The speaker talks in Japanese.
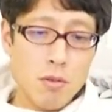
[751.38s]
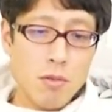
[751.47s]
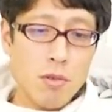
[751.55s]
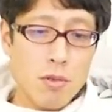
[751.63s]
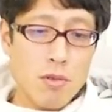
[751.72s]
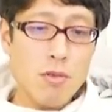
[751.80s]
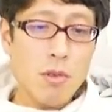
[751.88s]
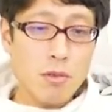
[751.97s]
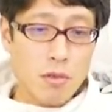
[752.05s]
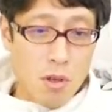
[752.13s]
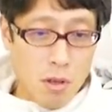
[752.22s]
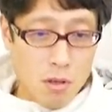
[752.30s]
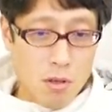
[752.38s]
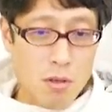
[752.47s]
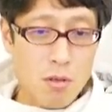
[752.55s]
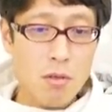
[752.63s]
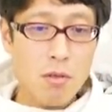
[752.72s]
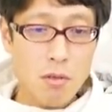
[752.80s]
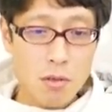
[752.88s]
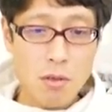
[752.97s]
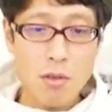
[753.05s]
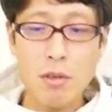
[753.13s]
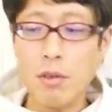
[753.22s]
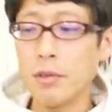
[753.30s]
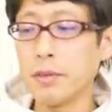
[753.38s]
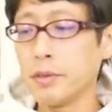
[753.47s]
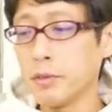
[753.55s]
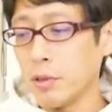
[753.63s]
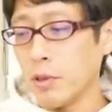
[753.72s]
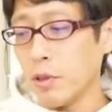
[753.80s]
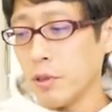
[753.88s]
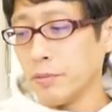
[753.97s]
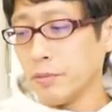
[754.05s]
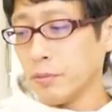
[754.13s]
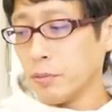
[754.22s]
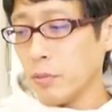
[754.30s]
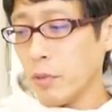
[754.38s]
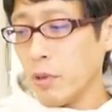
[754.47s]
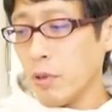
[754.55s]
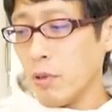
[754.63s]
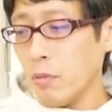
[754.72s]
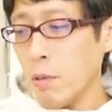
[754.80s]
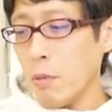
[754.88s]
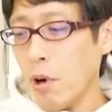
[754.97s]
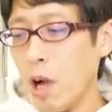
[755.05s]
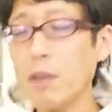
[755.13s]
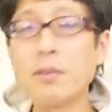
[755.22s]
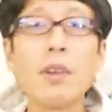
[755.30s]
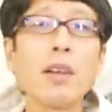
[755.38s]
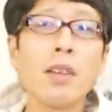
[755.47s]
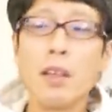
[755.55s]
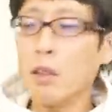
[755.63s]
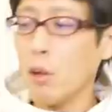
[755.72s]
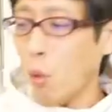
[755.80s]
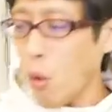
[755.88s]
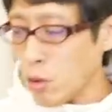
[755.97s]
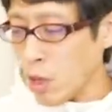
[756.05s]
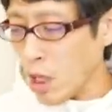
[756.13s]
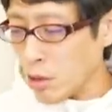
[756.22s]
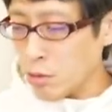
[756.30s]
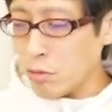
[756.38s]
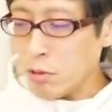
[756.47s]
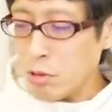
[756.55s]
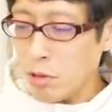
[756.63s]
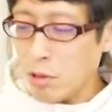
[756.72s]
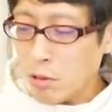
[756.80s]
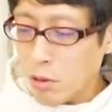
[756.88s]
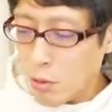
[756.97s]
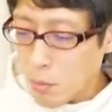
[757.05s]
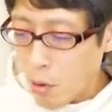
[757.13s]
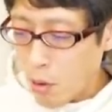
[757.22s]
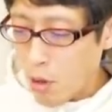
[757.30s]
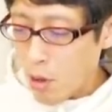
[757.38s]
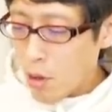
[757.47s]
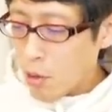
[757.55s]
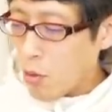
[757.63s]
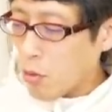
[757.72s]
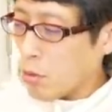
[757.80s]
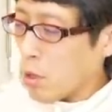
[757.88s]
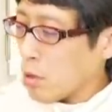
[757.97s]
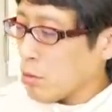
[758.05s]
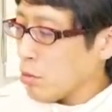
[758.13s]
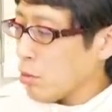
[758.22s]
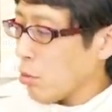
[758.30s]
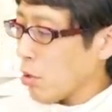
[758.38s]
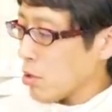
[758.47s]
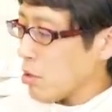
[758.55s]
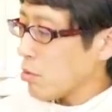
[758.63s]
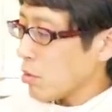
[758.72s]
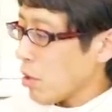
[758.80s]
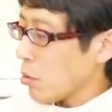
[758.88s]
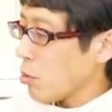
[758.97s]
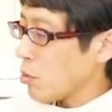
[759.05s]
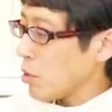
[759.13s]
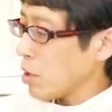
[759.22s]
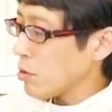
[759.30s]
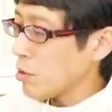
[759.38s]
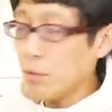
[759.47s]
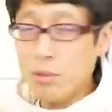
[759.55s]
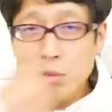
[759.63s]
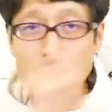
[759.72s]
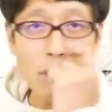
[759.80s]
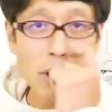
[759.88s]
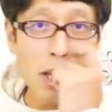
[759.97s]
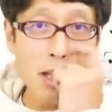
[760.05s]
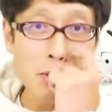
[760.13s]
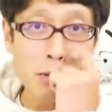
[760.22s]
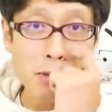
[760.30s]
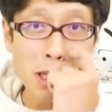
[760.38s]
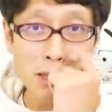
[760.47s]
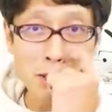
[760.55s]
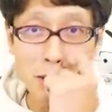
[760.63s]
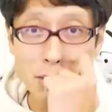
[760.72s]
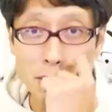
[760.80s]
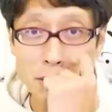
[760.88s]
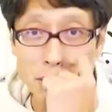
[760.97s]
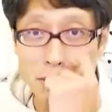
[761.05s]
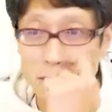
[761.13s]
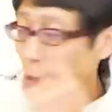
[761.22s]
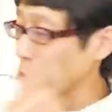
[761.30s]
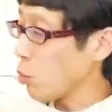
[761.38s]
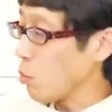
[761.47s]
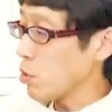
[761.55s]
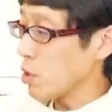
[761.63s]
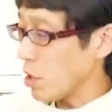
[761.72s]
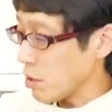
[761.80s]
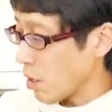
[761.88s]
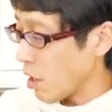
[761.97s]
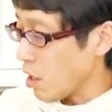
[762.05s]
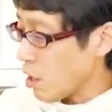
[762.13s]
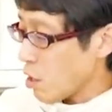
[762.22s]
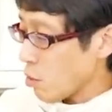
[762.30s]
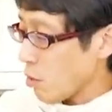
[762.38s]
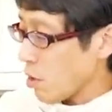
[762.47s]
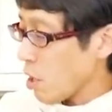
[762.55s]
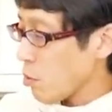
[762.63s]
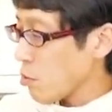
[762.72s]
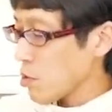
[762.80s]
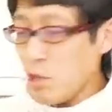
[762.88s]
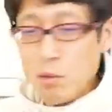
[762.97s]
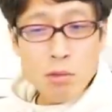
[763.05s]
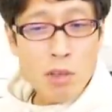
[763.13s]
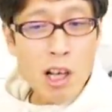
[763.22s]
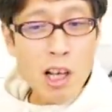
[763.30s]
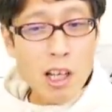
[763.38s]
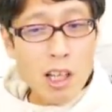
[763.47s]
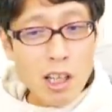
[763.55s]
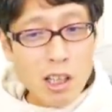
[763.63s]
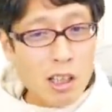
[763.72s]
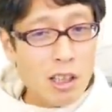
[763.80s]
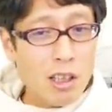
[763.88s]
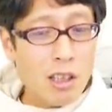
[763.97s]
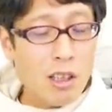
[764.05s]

なんでしないんですか。えー、まあもう簡単なだから告発って言ってるけども。告発っておかしいよね。告発って普通これ刑事告発だと思うじゃないですか。これ外国人特派員